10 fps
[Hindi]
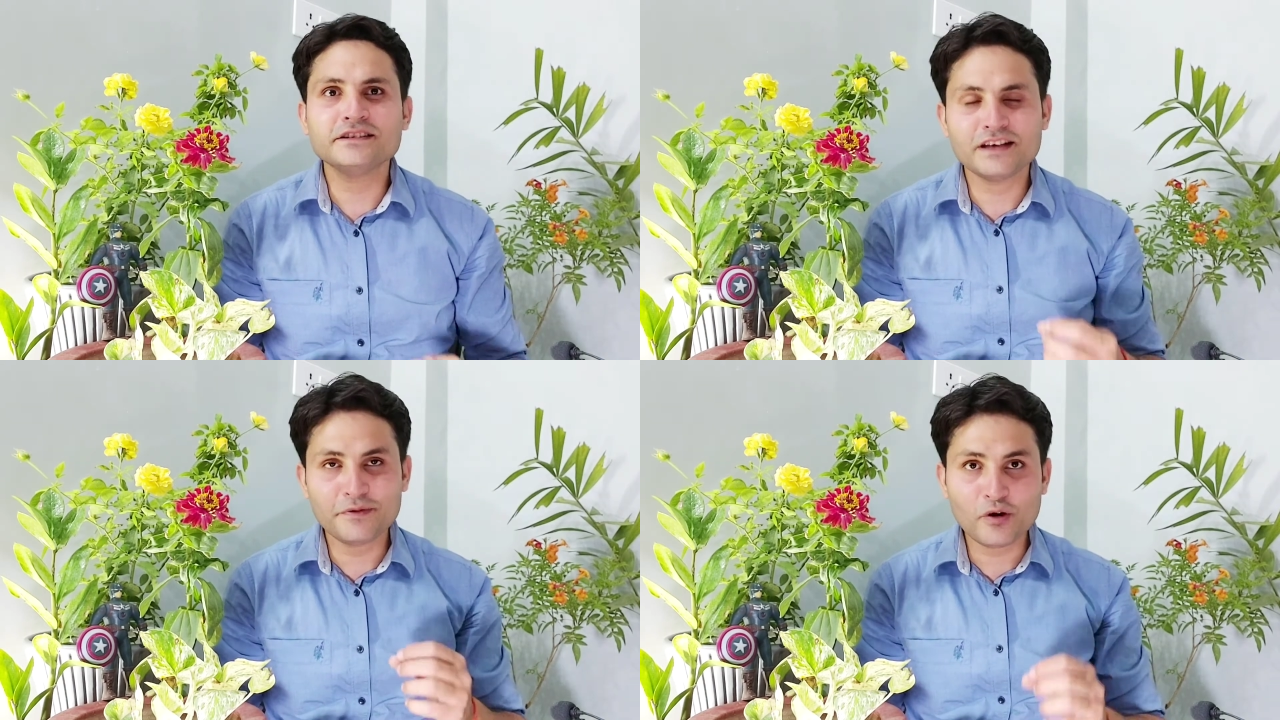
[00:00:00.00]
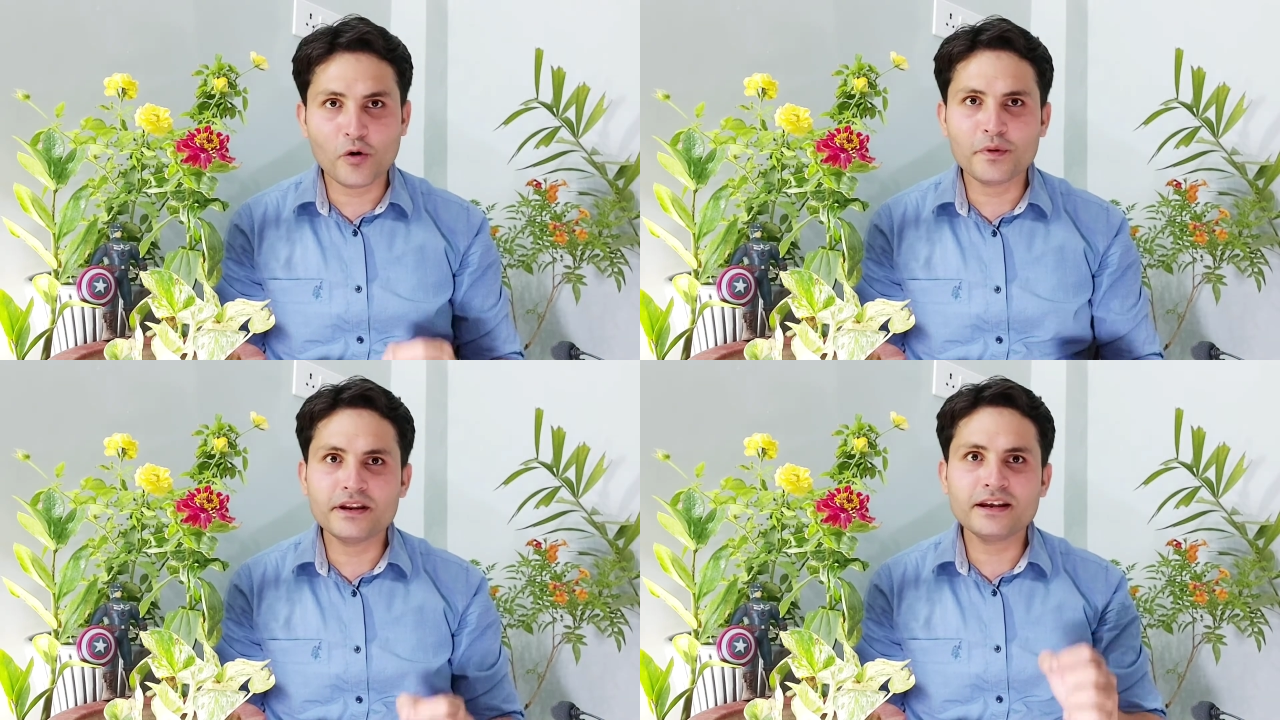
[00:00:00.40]
या फिर
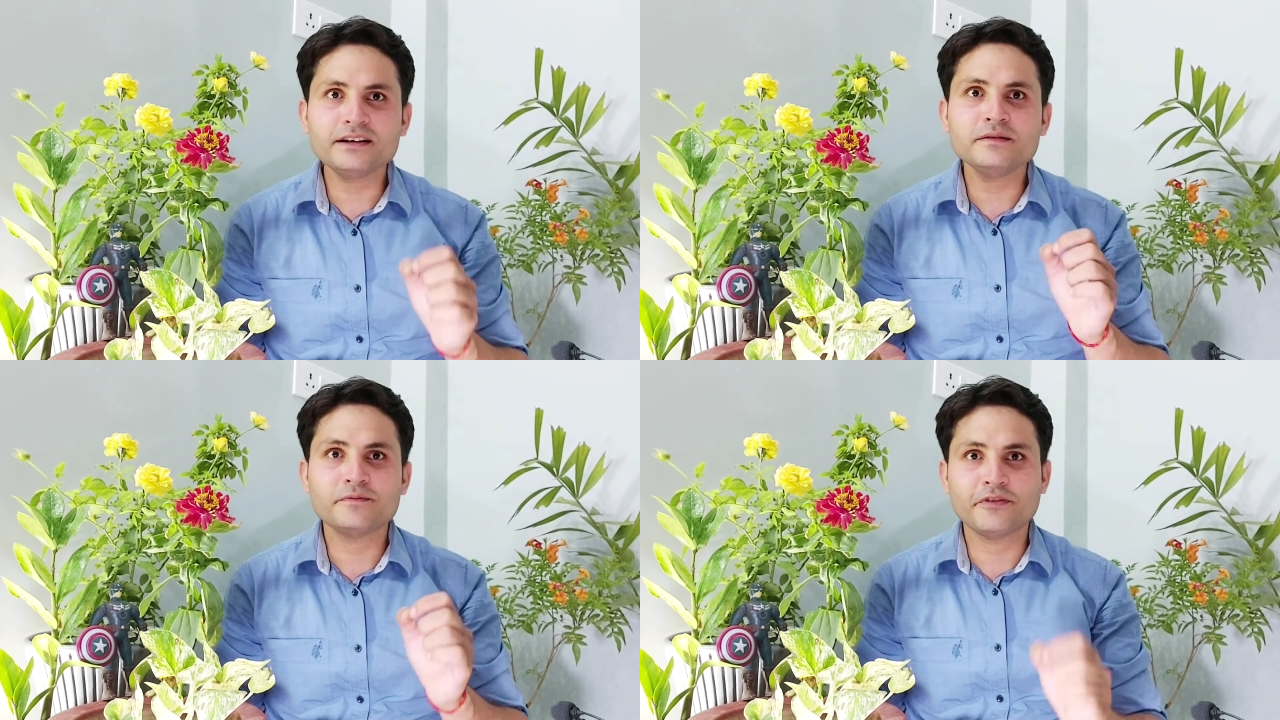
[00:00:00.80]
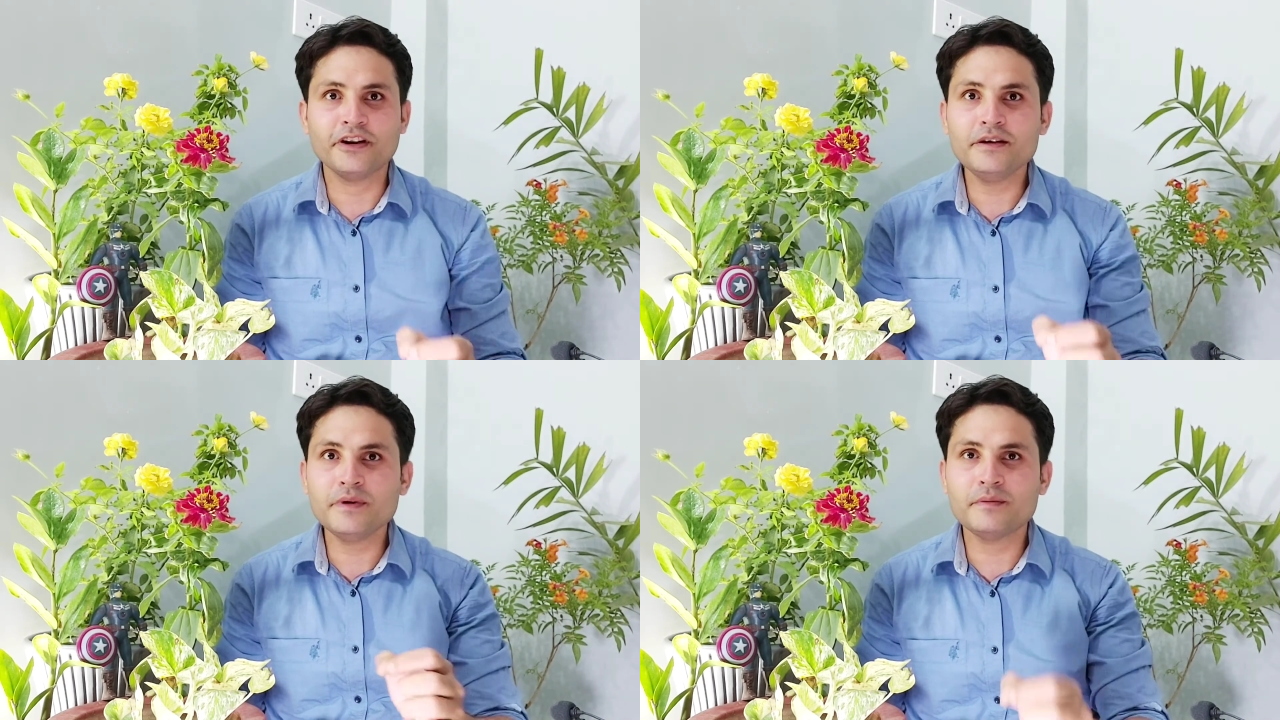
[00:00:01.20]
ओपिनियन
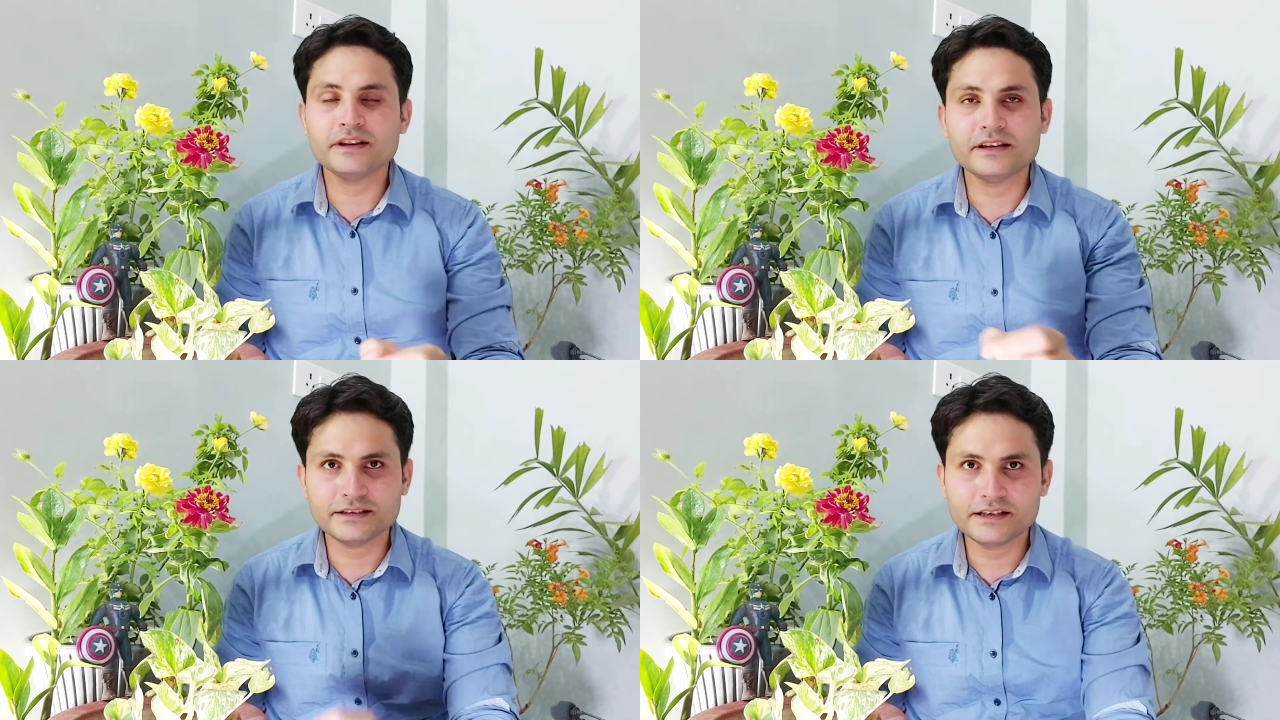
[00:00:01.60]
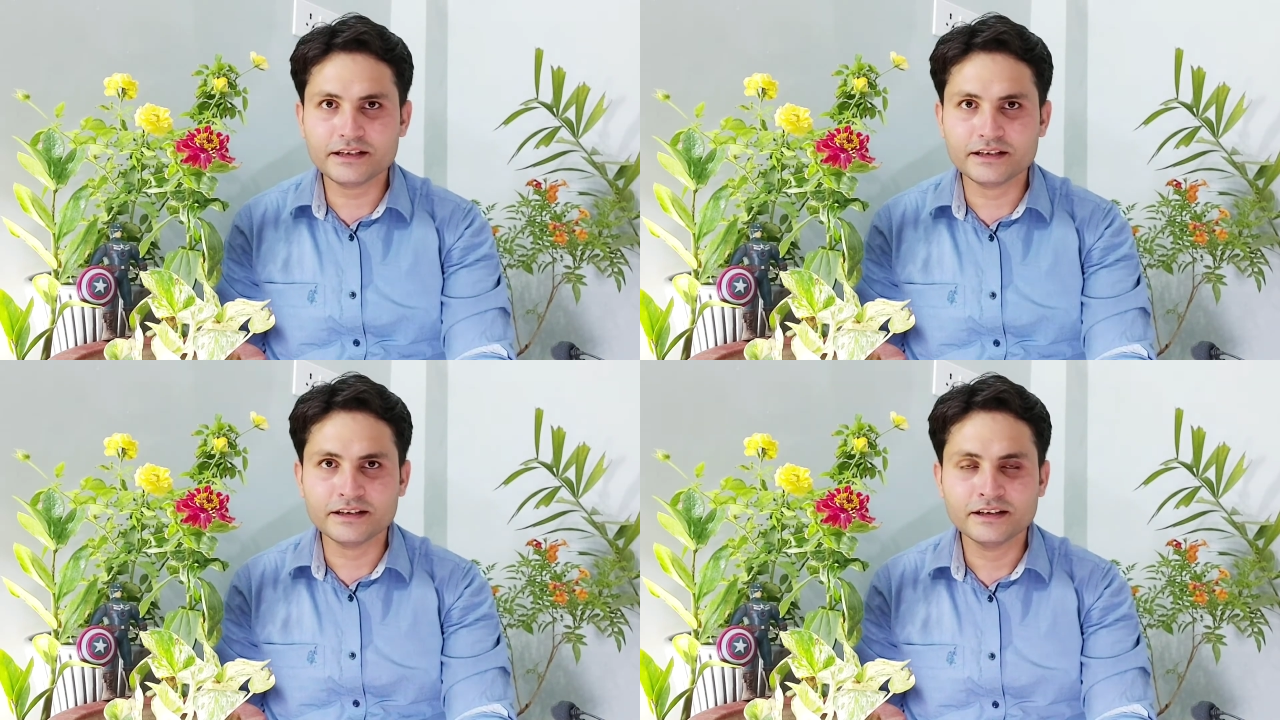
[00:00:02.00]
फ्री में मत दीजिए